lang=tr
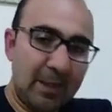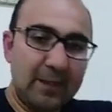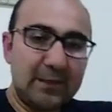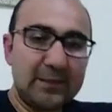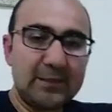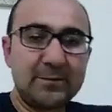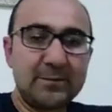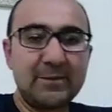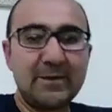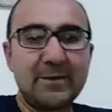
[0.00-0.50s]

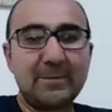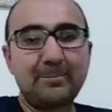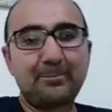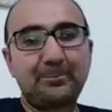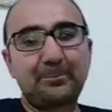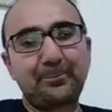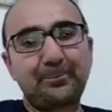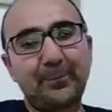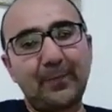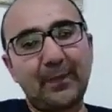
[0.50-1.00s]
Şimdi
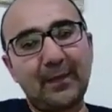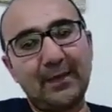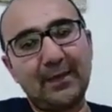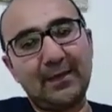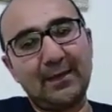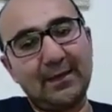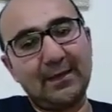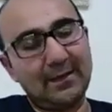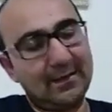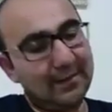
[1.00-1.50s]

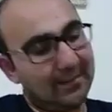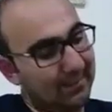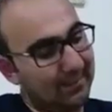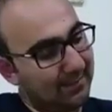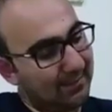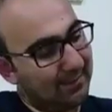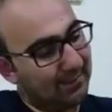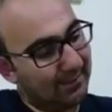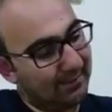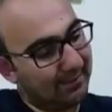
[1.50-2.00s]
e,
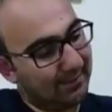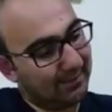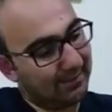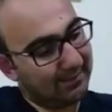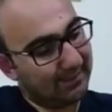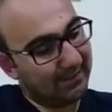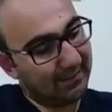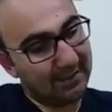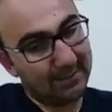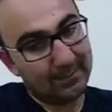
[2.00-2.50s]

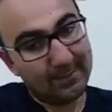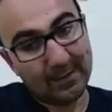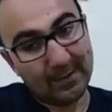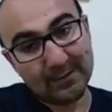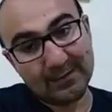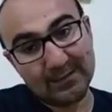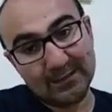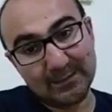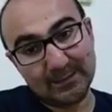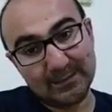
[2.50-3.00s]
kazaskere
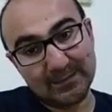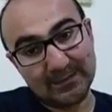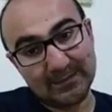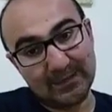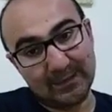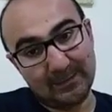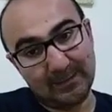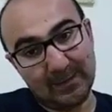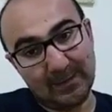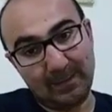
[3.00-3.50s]
baktığımız
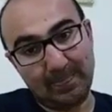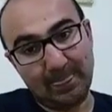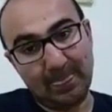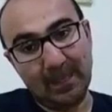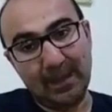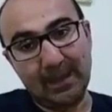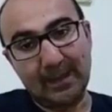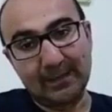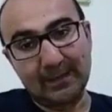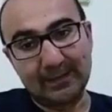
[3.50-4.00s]
zaman
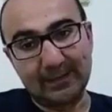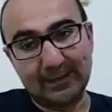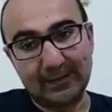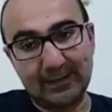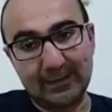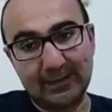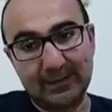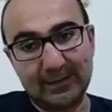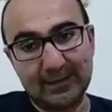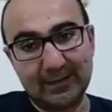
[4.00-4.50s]

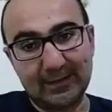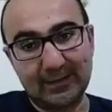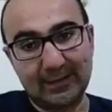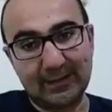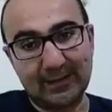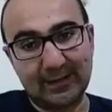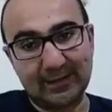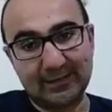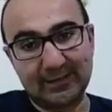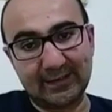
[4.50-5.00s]
dedik ki
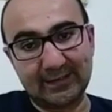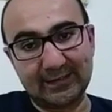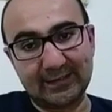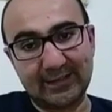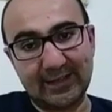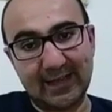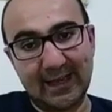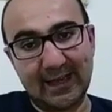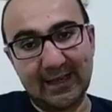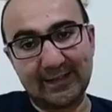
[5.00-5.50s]

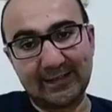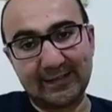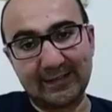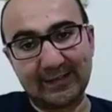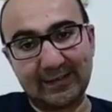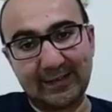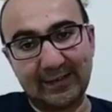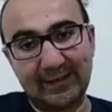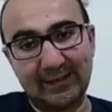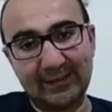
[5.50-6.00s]
kazasker
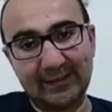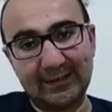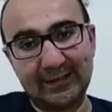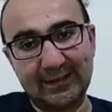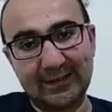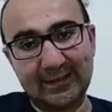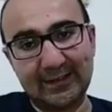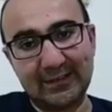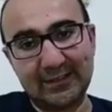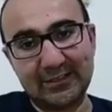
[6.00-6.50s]
hangi
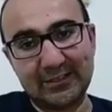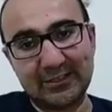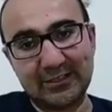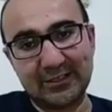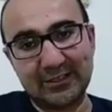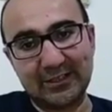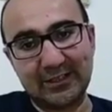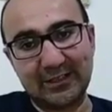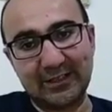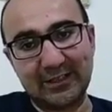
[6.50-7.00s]

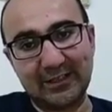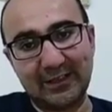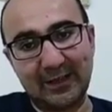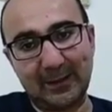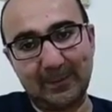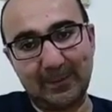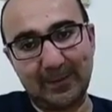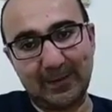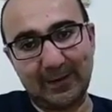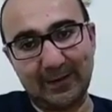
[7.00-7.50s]
işi
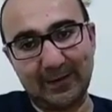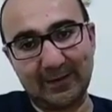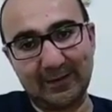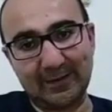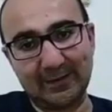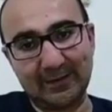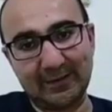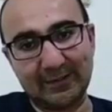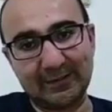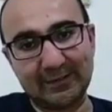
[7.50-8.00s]
yapar
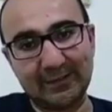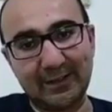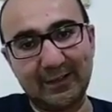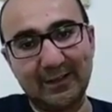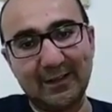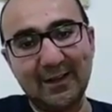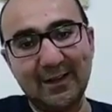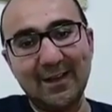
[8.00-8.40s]
arkadaşlar?